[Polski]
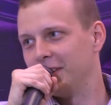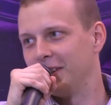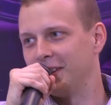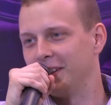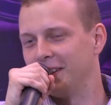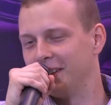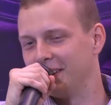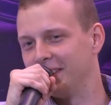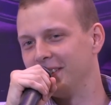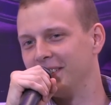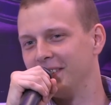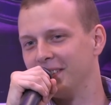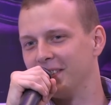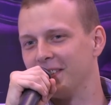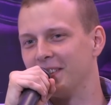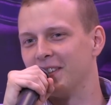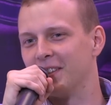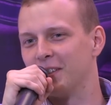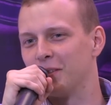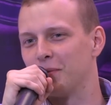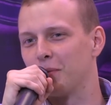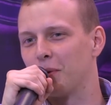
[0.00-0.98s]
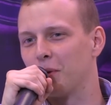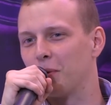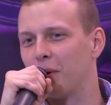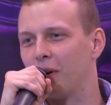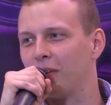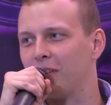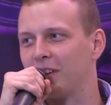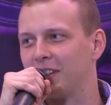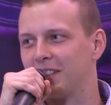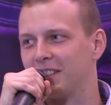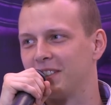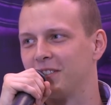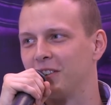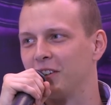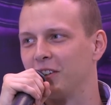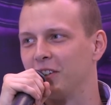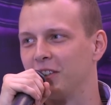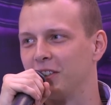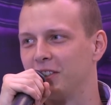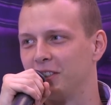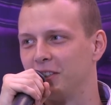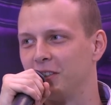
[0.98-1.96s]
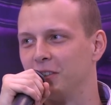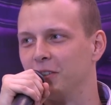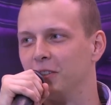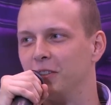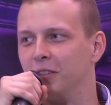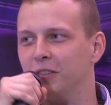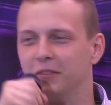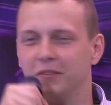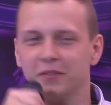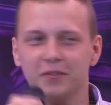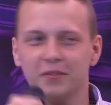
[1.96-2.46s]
i spróbować swoich sił.